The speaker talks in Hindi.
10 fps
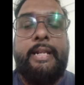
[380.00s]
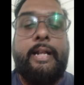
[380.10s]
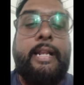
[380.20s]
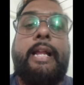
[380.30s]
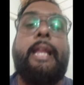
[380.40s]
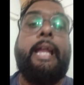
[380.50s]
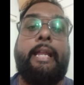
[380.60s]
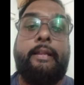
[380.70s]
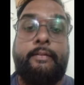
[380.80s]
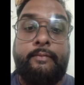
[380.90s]
हमने रखना क्या
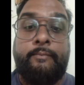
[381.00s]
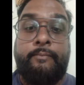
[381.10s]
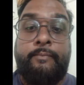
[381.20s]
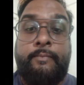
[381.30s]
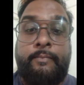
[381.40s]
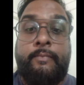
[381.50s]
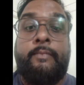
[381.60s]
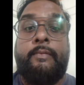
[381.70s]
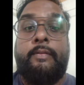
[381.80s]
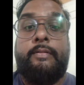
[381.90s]
है
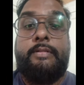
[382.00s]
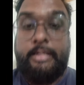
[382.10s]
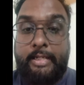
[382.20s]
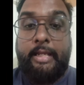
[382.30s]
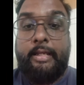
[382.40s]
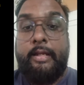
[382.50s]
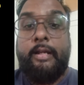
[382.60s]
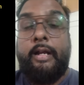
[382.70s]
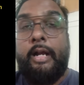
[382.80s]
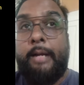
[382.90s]
ठीक है
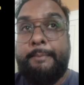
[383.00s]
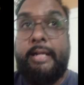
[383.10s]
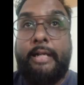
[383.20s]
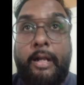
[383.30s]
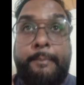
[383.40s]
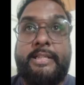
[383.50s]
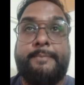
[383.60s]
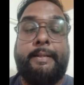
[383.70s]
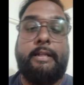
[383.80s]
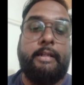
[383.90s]
हमने काम
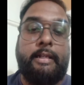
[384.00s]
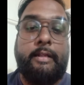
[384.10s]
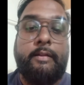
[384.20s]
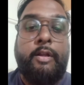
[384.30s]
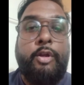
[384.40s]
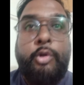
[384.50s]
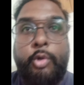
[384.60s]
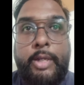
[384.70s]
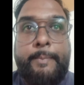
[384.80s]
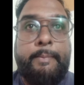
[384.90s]
किस पे करना है
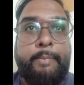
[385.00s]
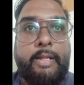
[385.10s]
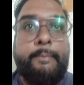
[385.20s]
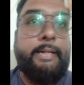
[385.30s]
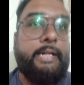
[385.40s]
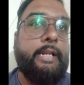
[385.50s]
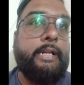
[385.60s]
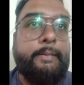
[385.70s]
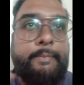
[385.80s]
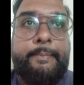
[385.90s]
कोई भी बड़ा
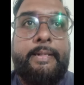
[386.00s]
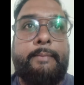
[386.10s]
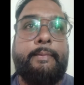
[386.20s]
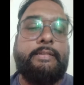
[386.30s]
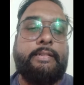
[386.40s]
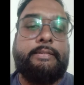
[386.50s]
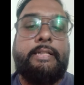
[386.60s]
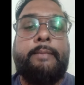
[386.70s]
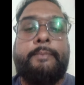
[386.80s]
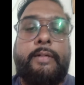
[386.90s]
ब्रीडर कभी भी नहीं बन
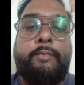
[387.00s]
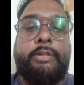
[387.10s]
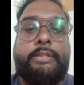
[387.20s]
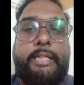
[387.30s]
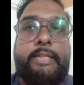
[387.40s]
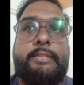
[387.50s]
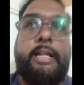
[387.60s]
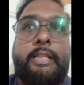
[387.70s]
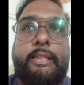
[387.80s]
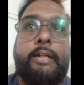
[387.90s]
सकता जब तक वो तीन
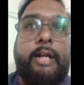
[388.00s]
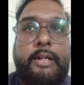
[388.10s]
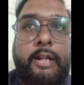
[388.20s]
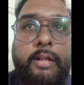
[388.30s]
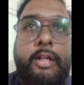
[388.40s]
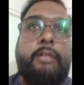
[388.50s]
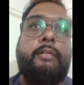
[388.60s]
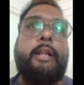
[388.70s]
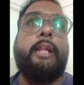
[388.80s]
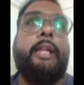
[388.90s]
साल तक
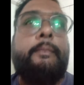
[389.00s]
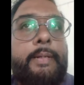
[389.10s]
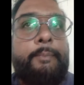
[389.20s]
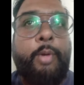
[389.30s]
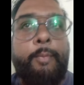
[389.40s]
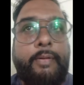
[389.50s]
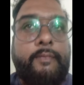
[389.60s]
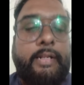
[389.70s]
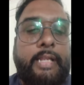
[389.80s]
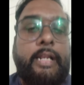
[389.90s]
अंडरग्राउंड रह के अपनी
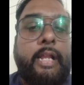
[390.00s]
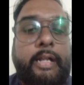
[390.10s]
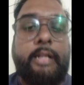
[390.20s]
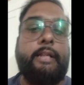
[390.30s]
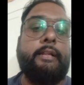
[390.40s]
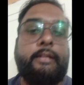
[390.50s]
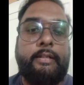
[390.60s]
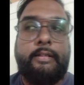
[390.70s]
प्रॉपर वर्किंग ना करे